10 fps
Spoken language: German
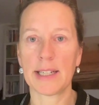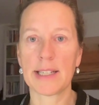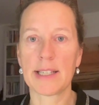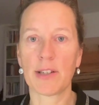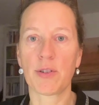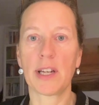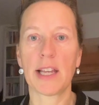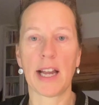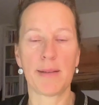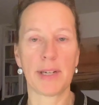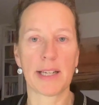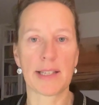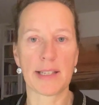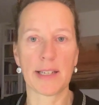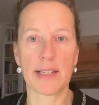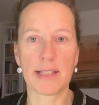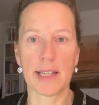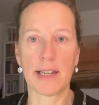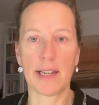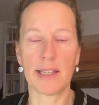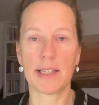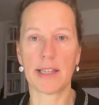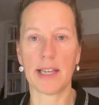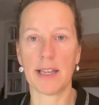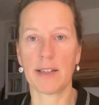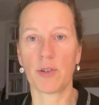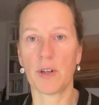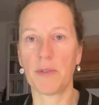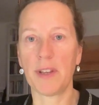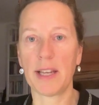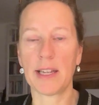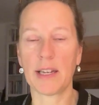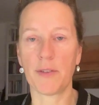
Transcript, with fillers: Ist natürlich einmal, dass sie sicherlich gegen Norwegen in